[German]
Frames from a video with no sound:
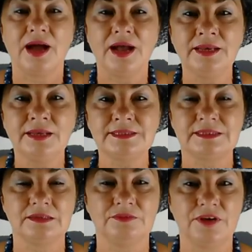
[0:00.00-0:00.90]

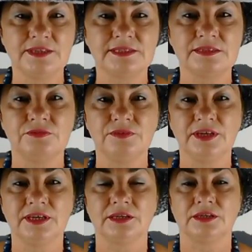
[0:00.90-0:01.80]
Alles, was
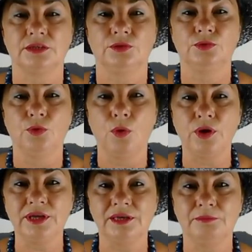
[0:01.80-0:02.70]
wir
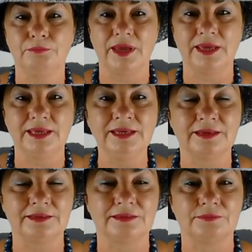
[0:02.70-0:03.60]
neu
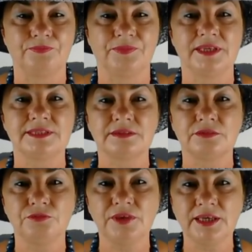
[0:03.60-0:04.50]
beginnen,
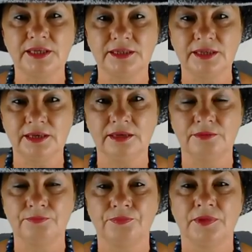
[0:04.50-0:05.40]
ist wichtig,
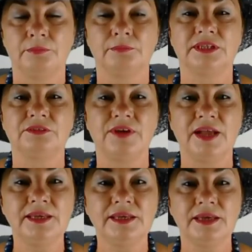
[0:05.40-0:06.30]
mit
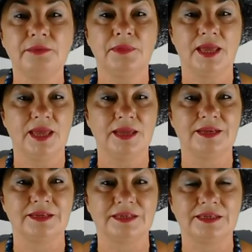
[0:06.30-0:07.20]
welchem
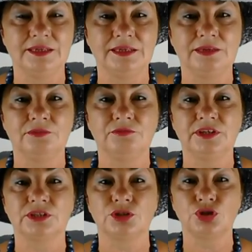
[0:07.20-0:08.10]
Energie
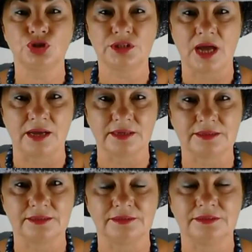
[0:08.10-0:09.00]
wir
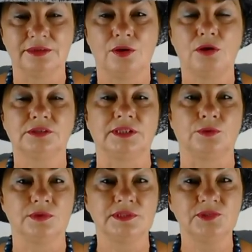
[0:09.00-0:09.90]
starten. Auch die
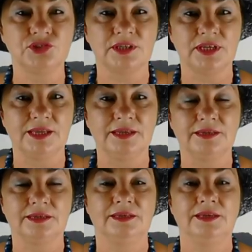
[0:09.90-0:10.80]
kosmischen
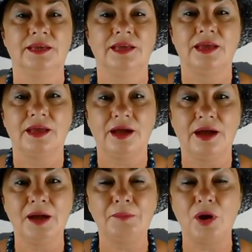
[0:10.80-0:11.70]
Energie,
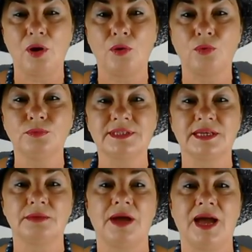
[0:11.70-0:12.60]
aber auch
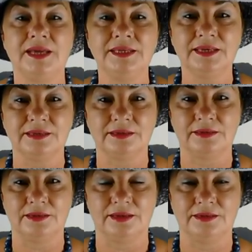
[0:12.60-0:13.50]
unserem
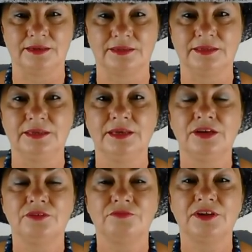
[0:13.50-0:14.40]
eigenen Energie,
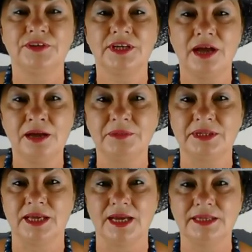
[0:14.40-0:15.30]
weil wir
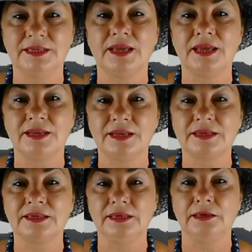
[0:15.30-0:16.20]
haben ein
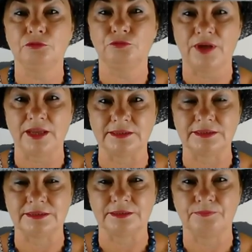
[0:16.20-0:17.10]

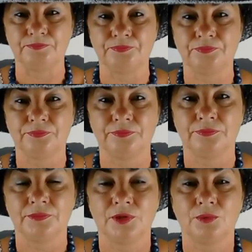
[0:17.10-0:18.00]
Energiefeld.
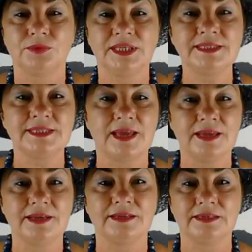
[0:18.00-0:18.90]
Und diese
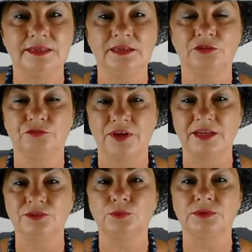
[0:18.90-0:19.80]

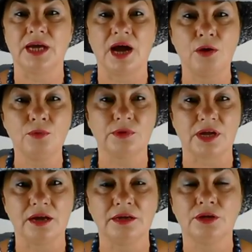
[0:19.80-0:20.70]
Energiefeld oder
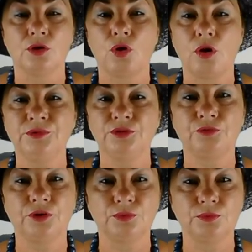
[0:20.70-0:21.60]
Aura kommt
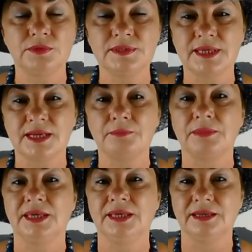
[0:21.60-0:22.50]
von unserem
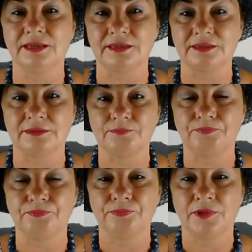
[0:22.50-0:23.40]
Inneren.
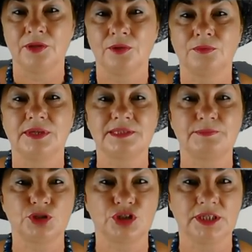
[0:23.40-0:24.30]
Und das
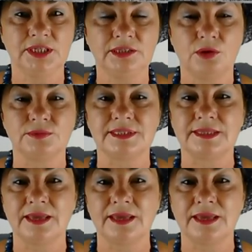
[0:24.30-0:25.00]
besteht aus